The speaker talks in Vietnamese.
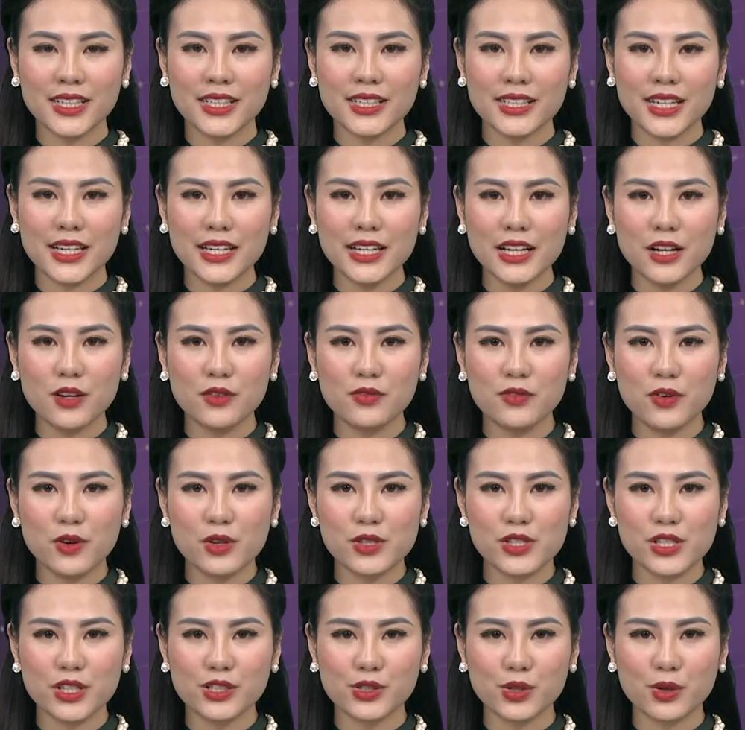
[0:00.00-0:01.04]
Tín hiệu
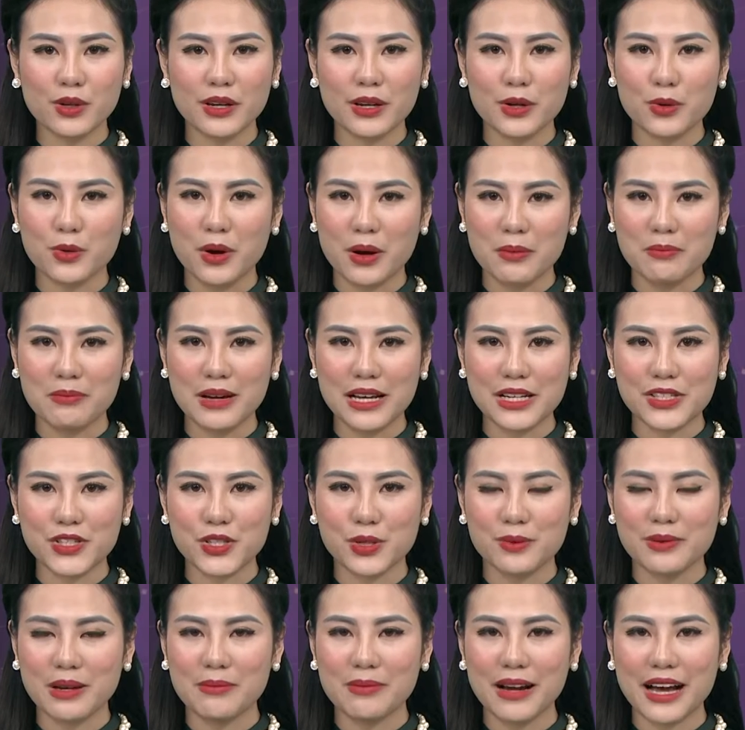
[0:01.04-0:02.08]
vui cho du lịch Quảng Bình
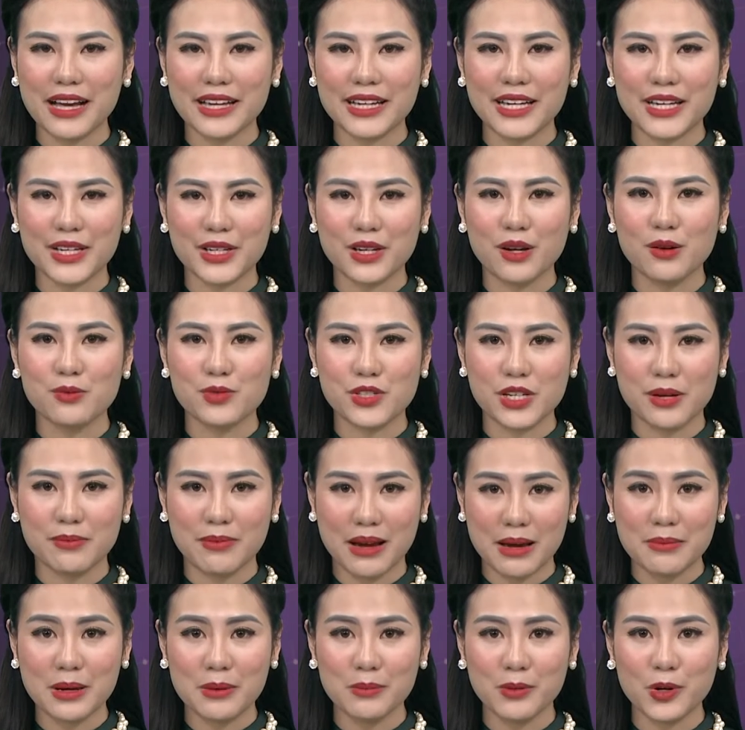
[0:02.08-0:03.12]
trong năm
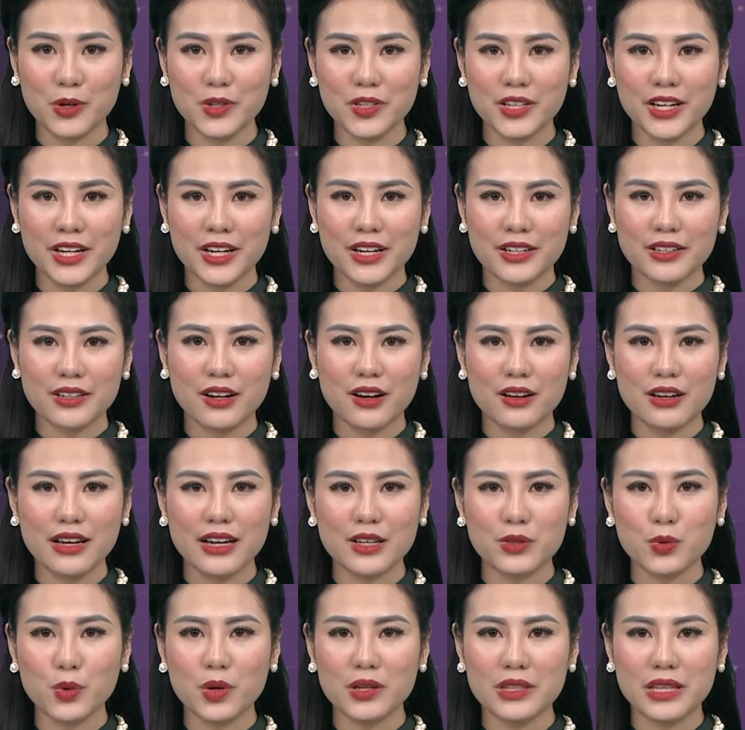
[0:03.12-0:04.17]
2021 đó
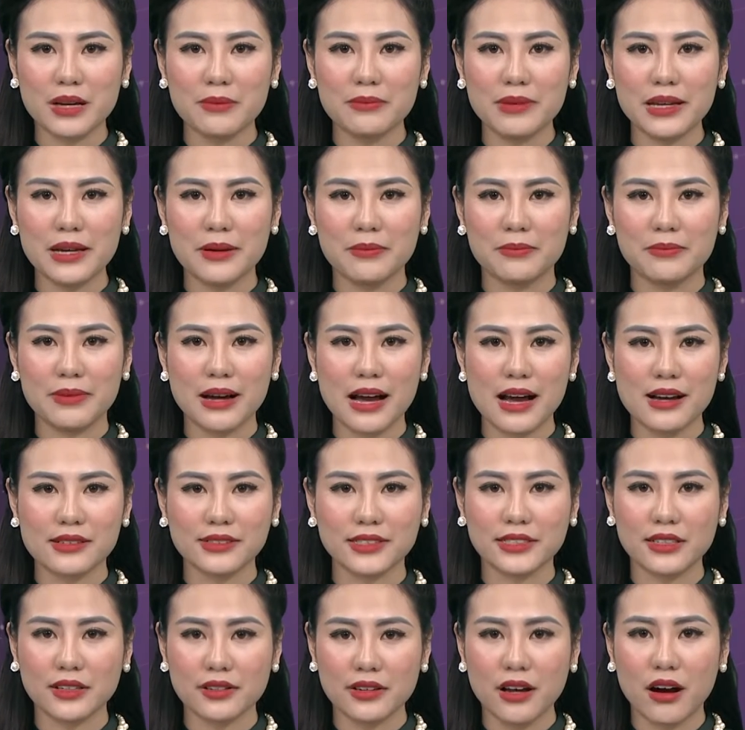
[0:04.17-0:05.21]
là tour thám hiểm hang
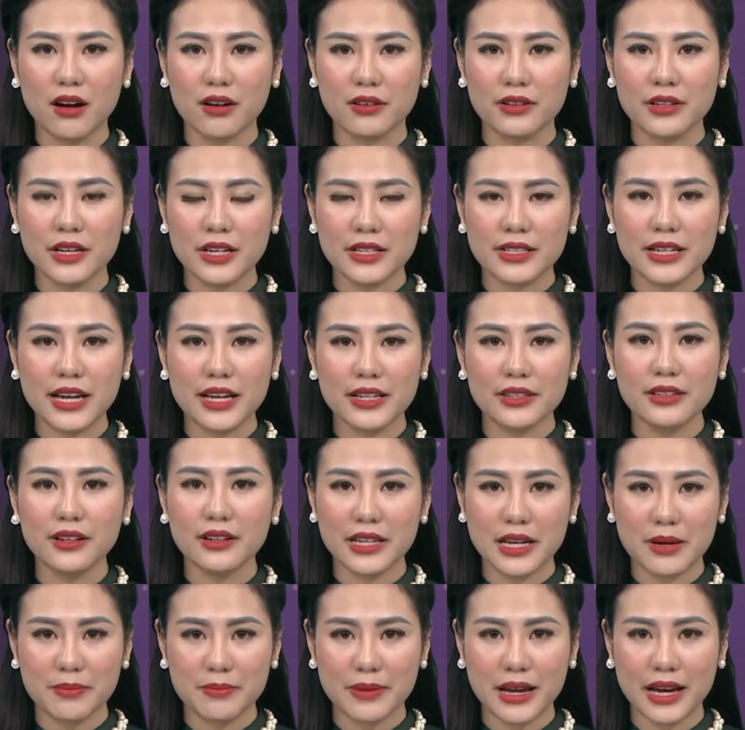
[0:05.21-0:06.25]
Sơn Đòn đến thời
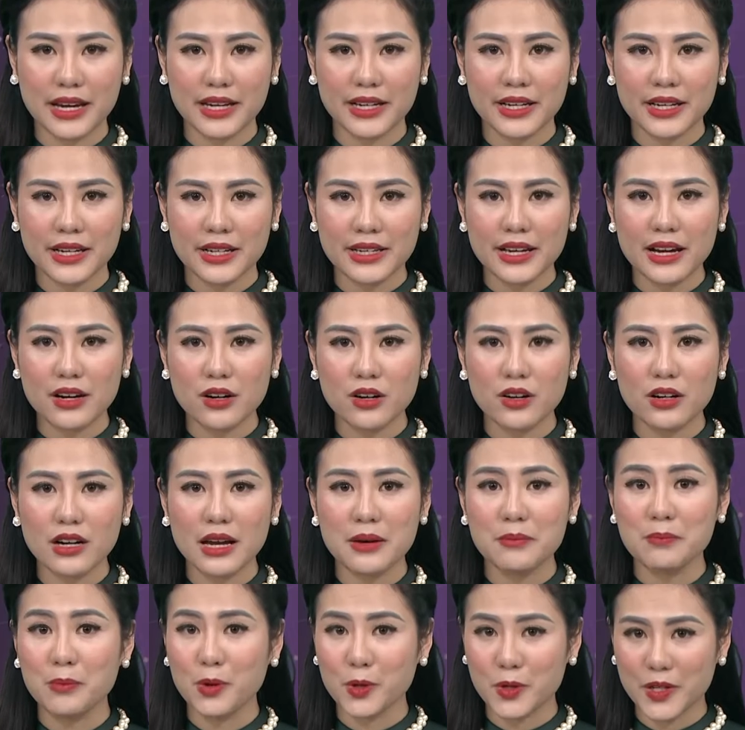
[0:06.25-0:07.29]
điểm này đã có
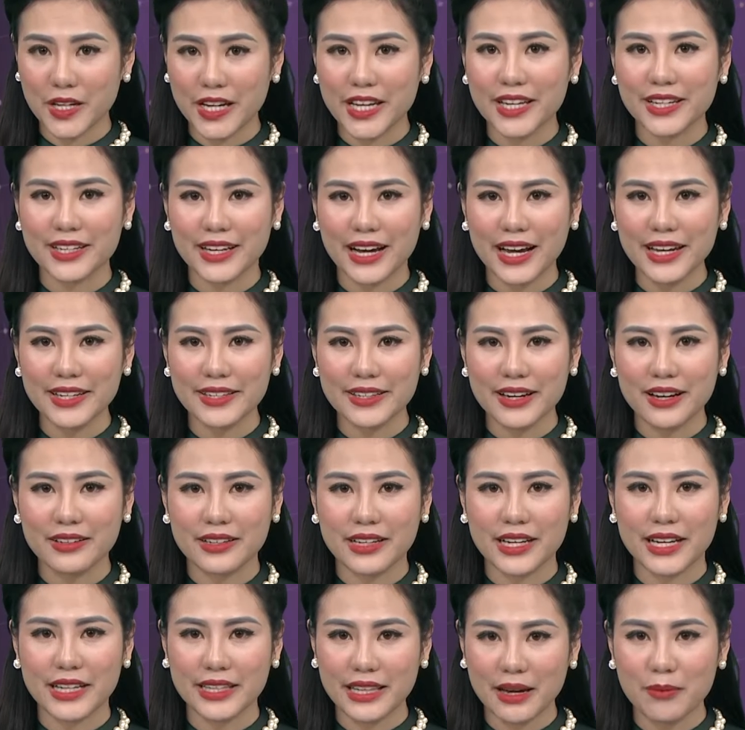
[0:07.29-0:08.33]
gần 1.000 khách đăng
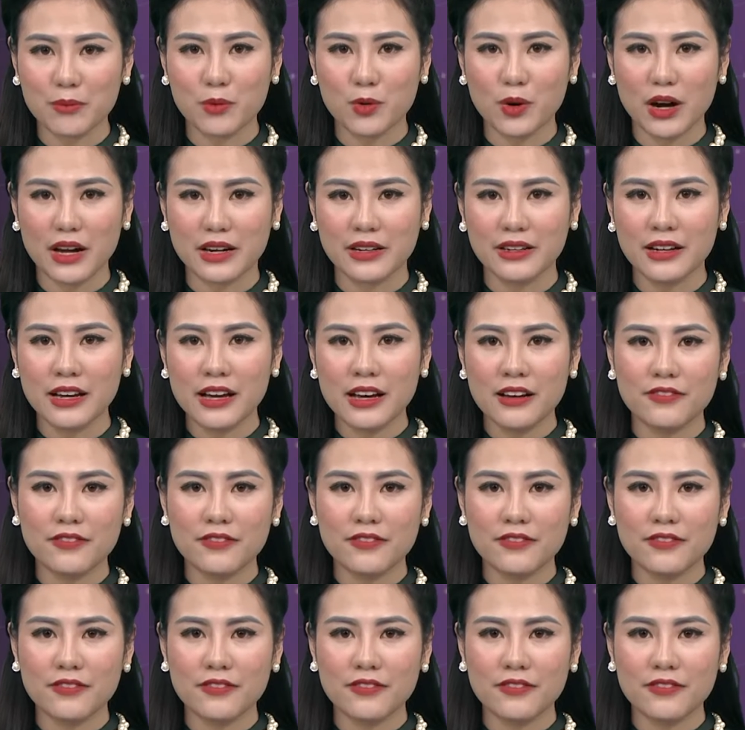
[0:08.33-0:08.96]
ký tham quan